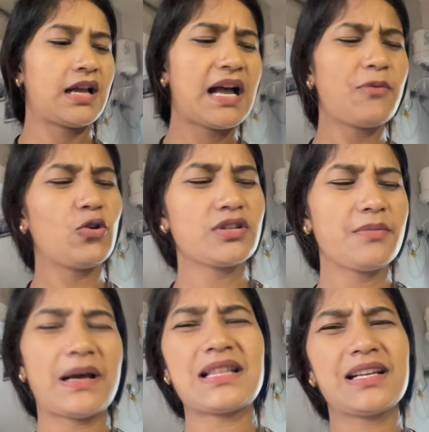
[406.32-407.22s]
आप लोगों
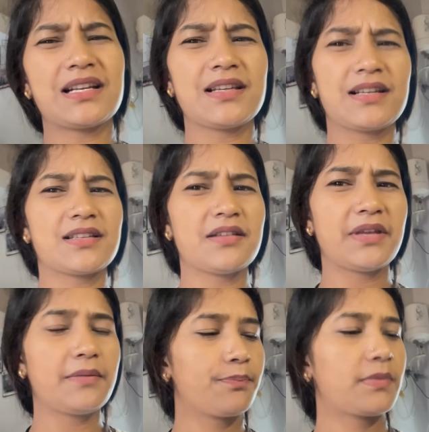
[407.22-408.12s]
से बातें करते करते ना
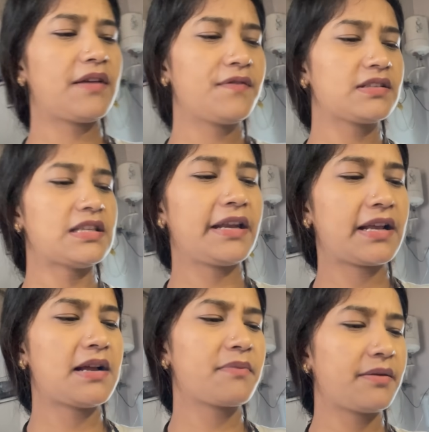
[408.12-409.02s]
मेरे काफ़ी सारे
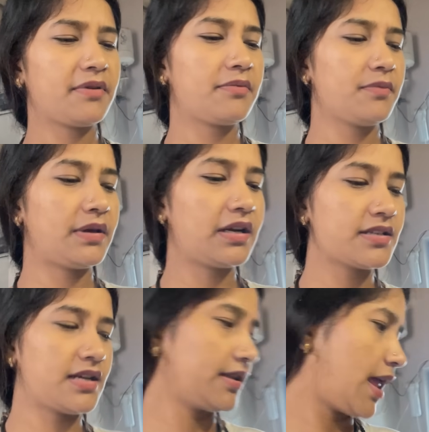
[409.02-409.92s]
काम करते कभी बिगड़
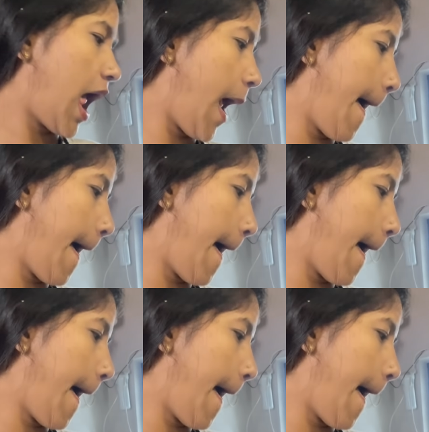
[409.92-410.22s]
जाते